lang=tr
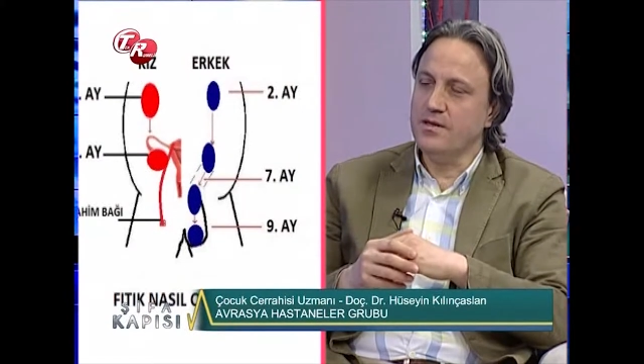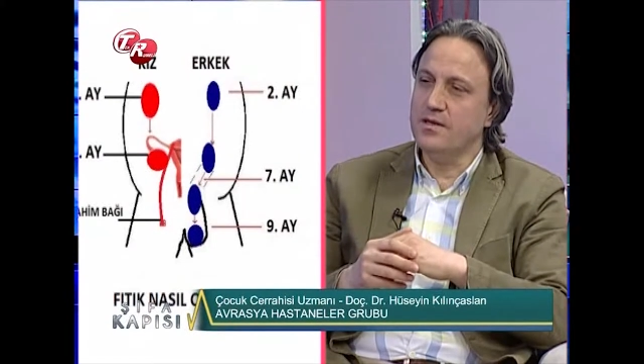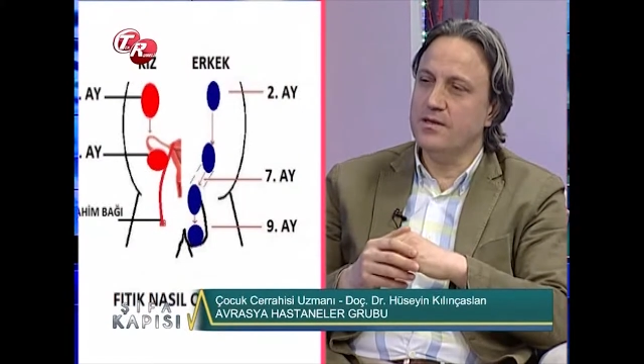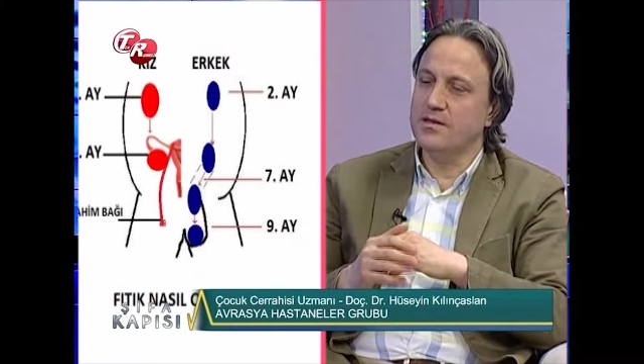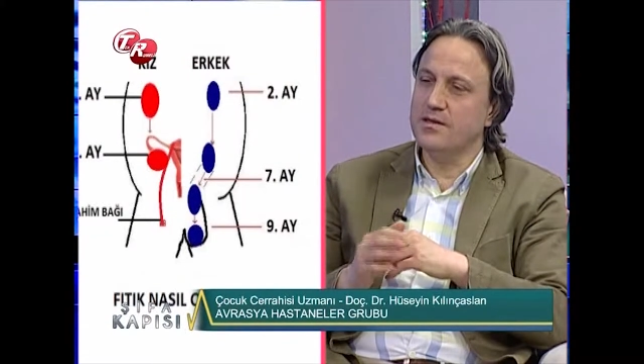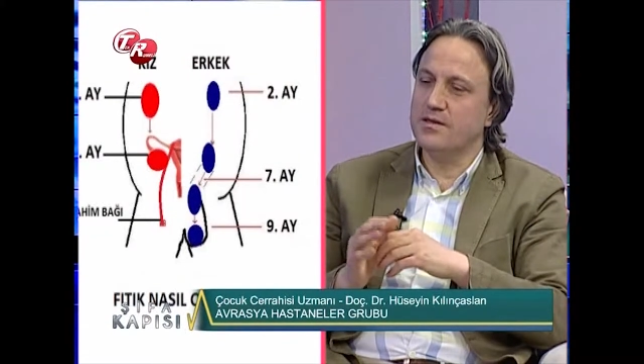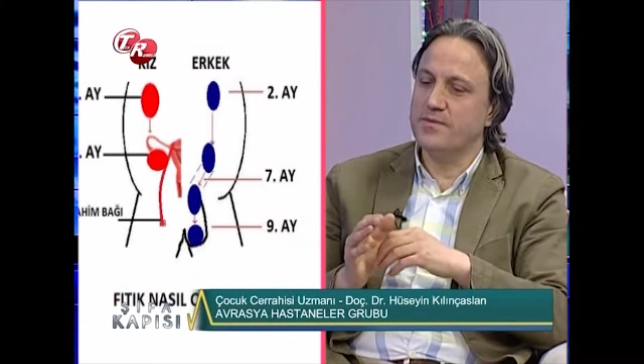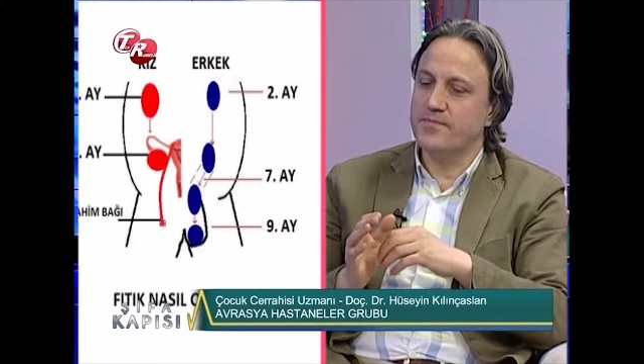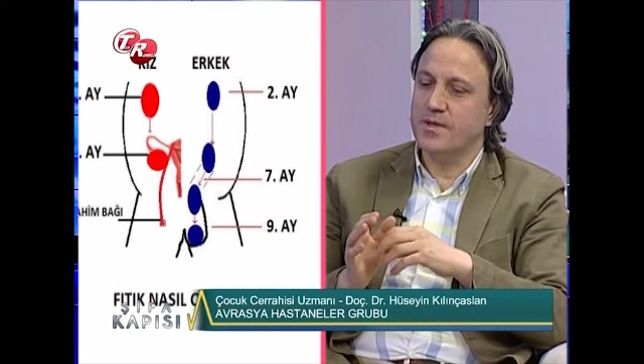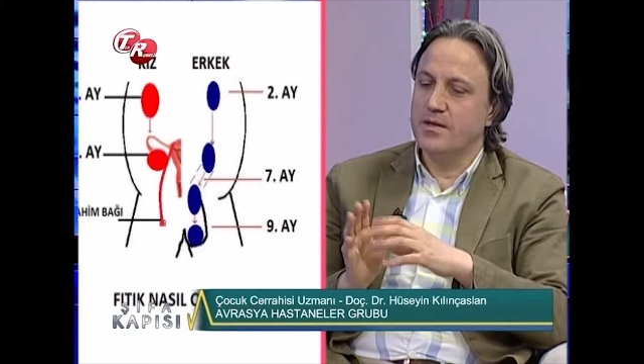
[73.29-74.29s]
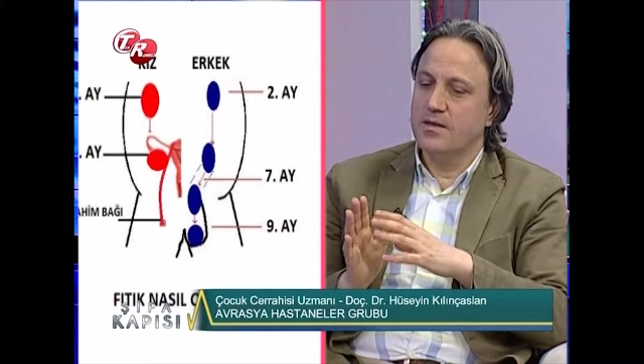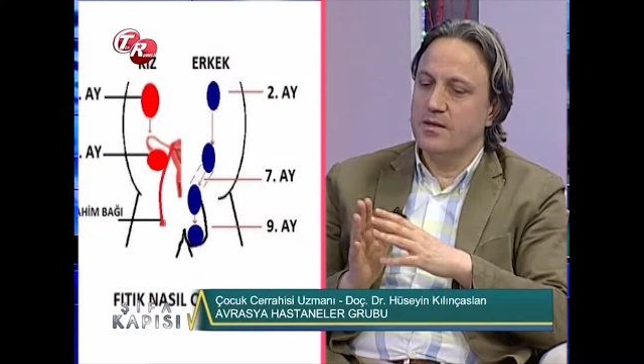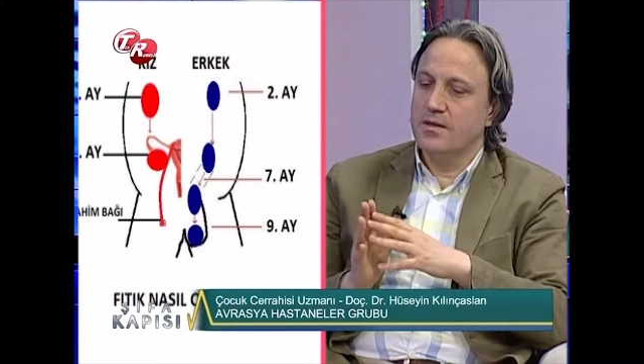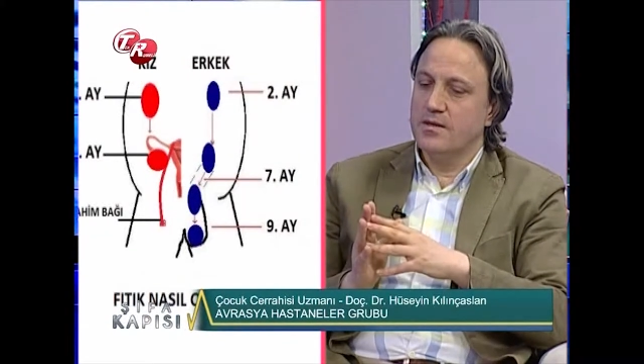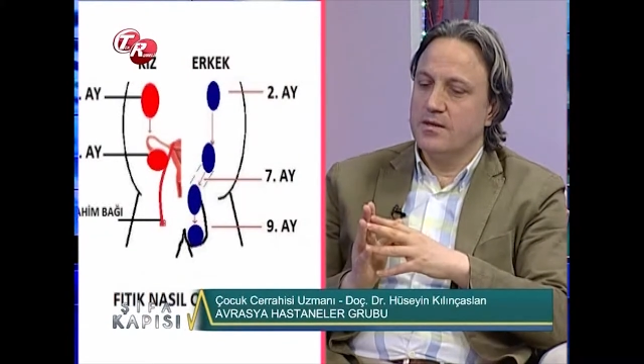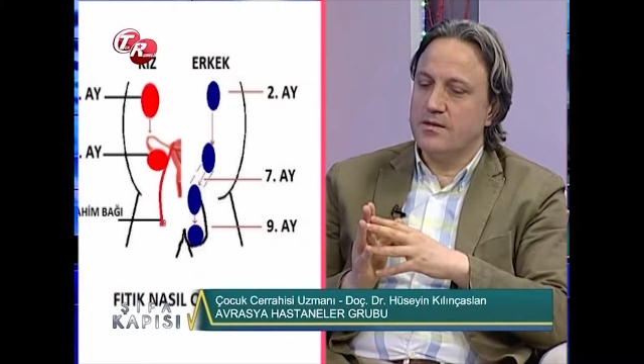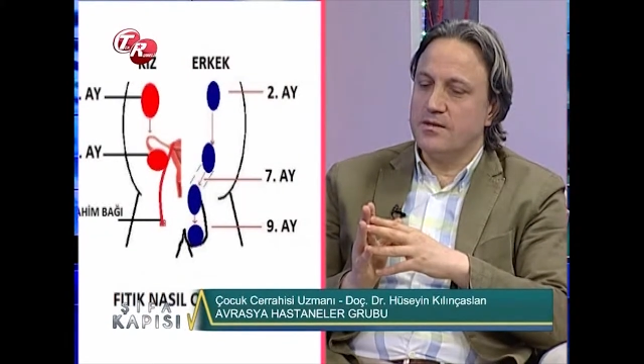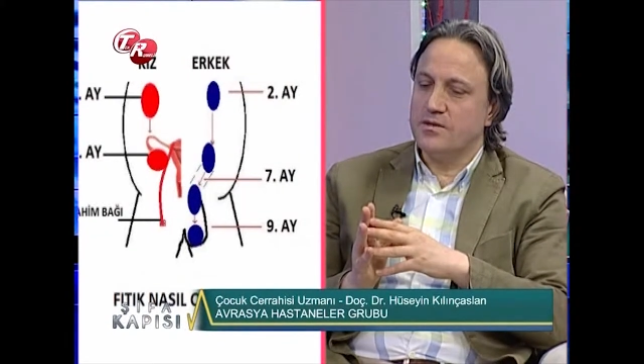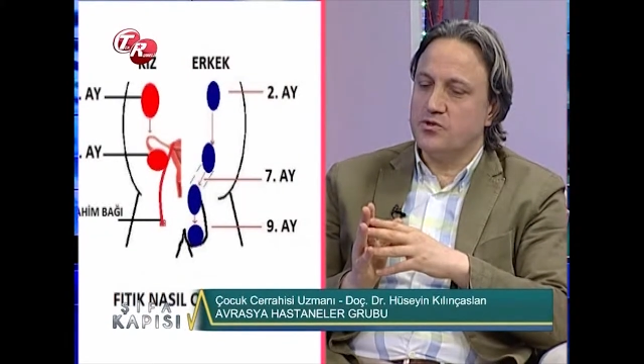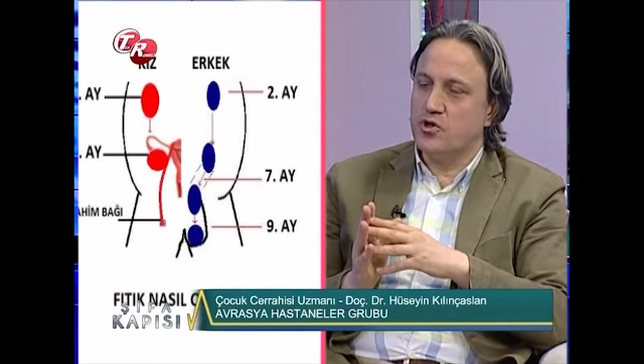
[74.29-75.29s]
E,
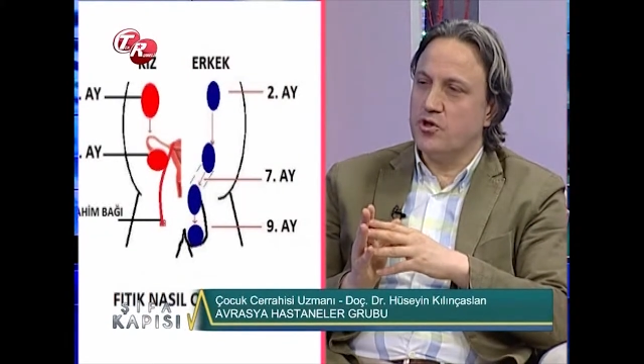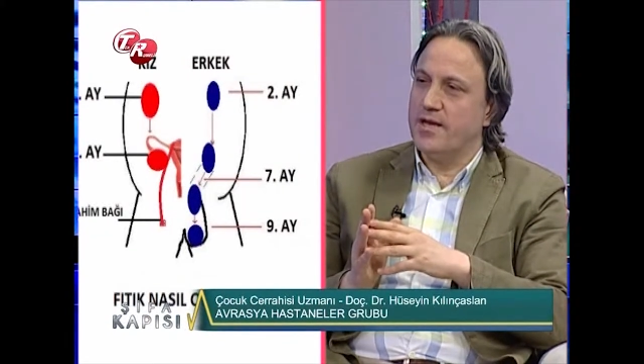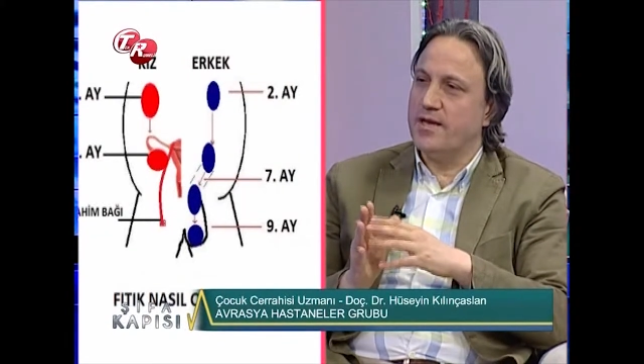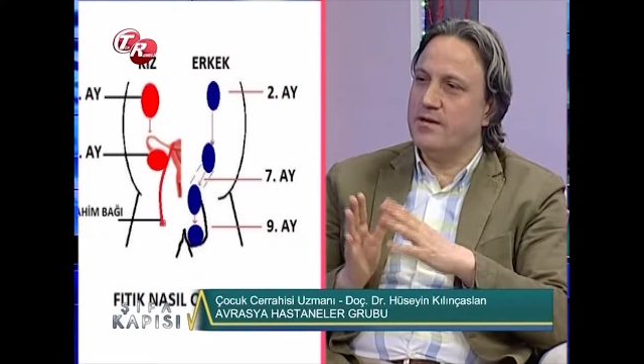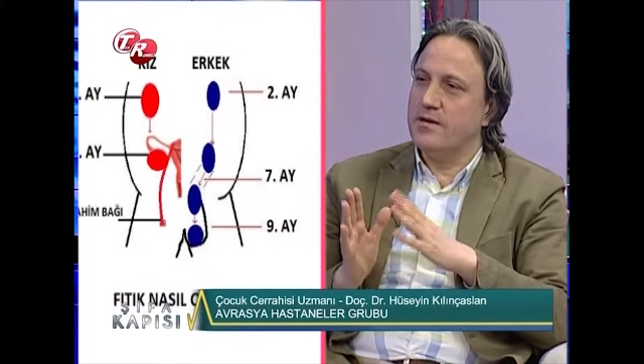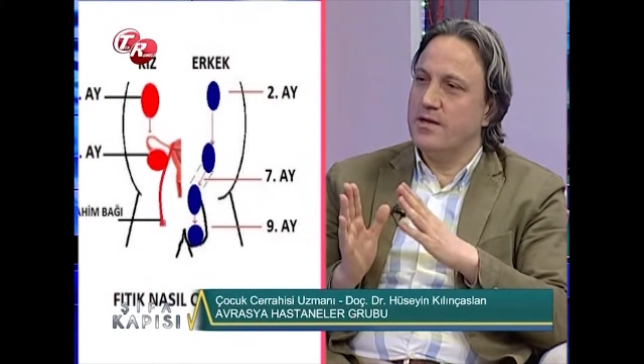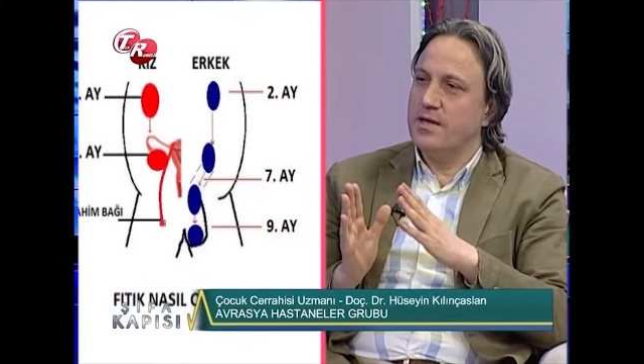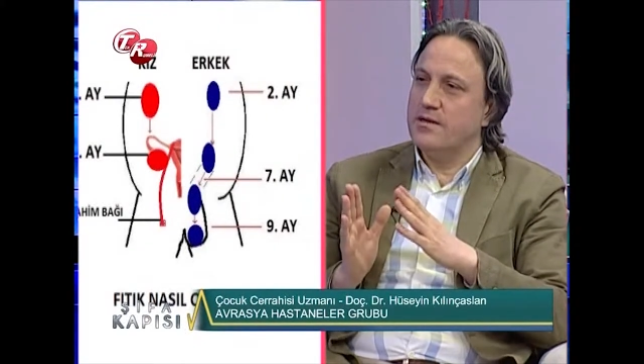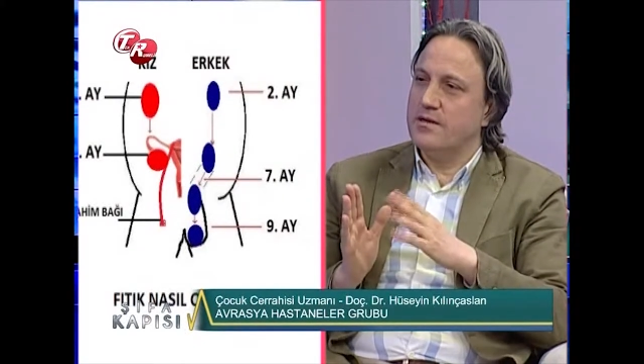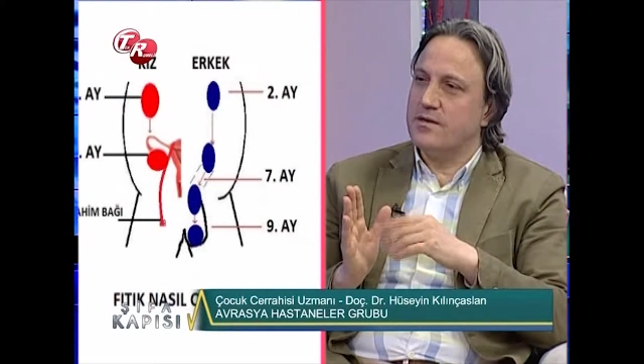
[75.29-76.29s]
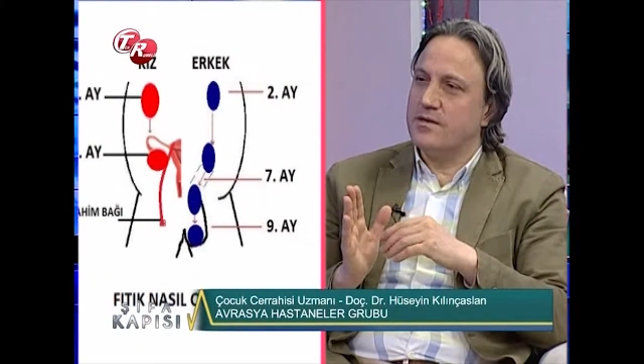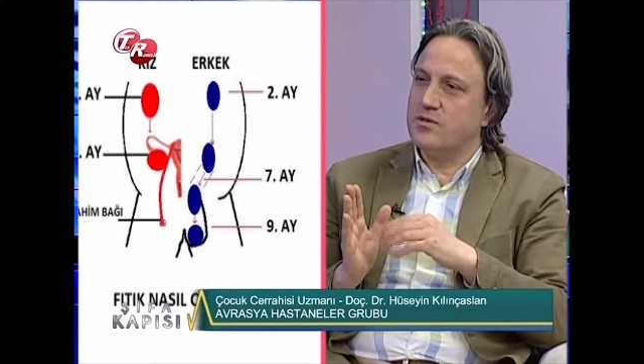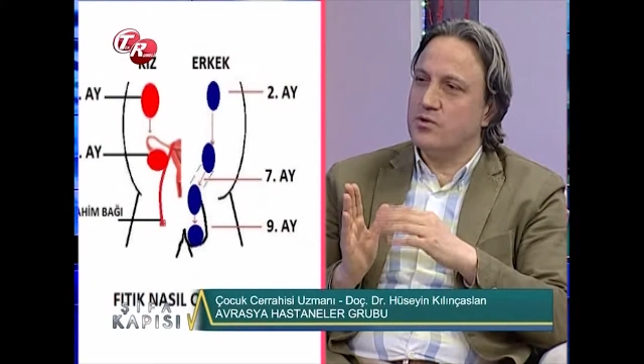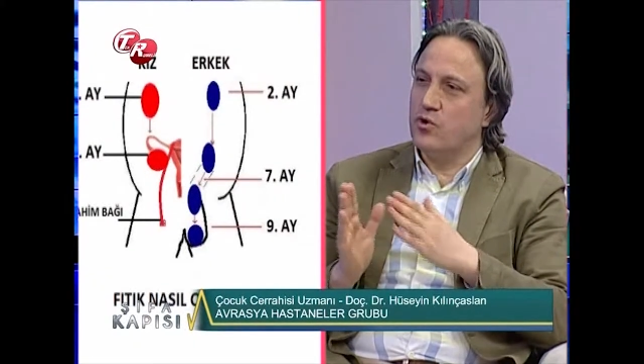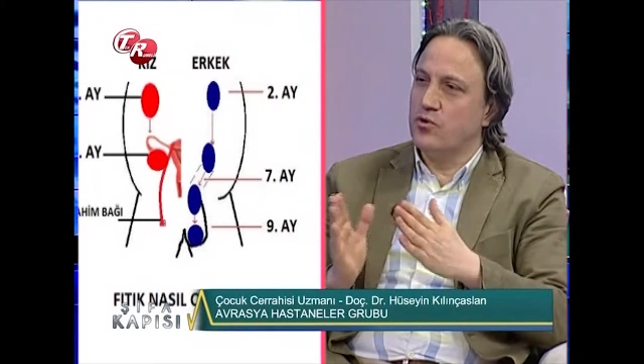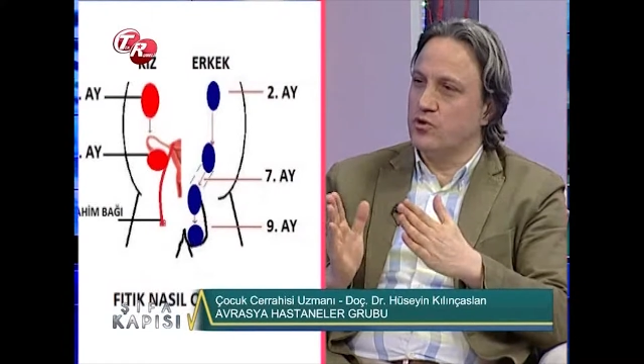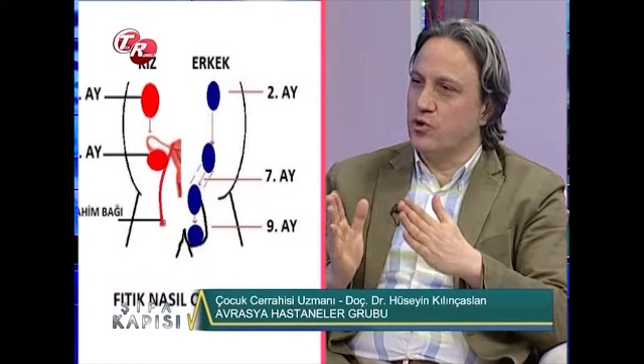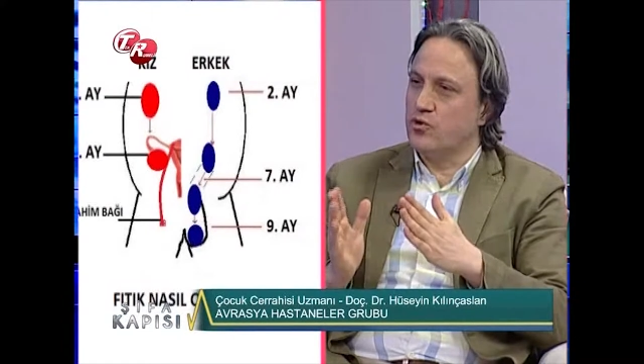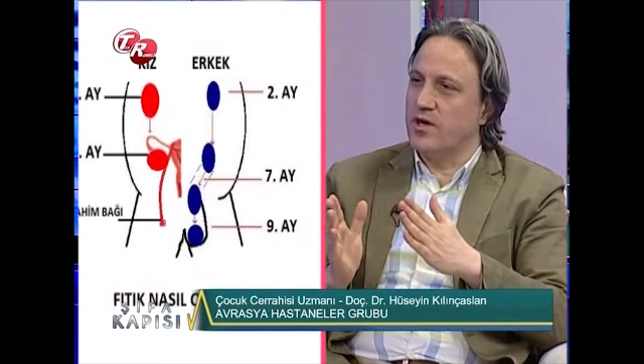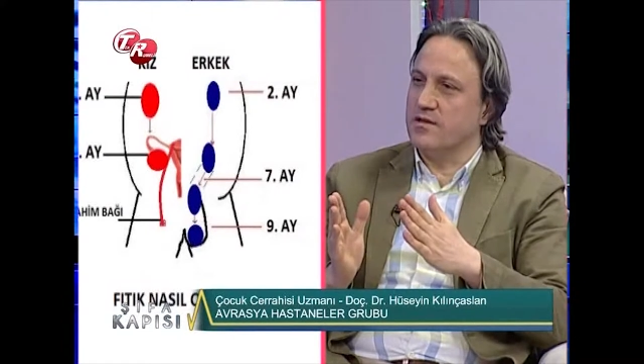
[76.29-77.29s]
e, şöyle e, ne oluyor
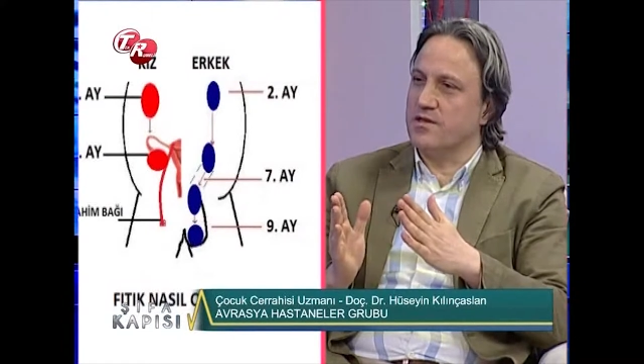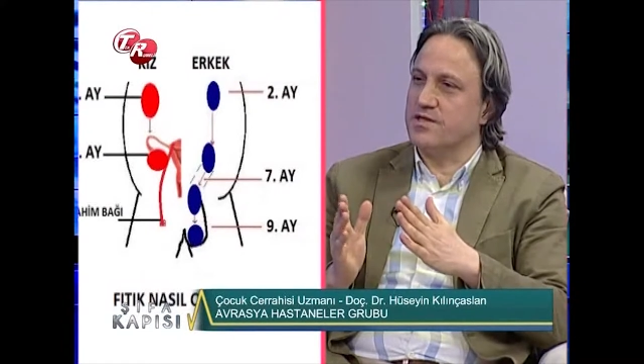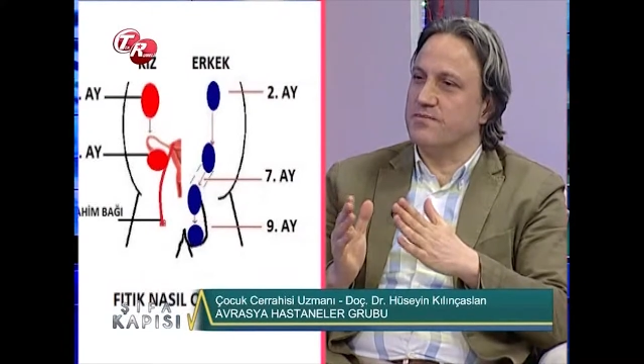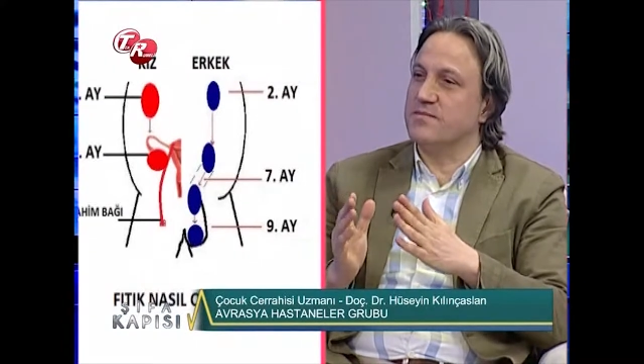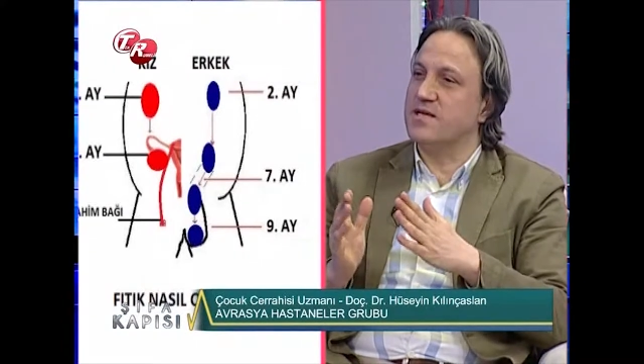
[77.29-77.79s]
onu anlatayım.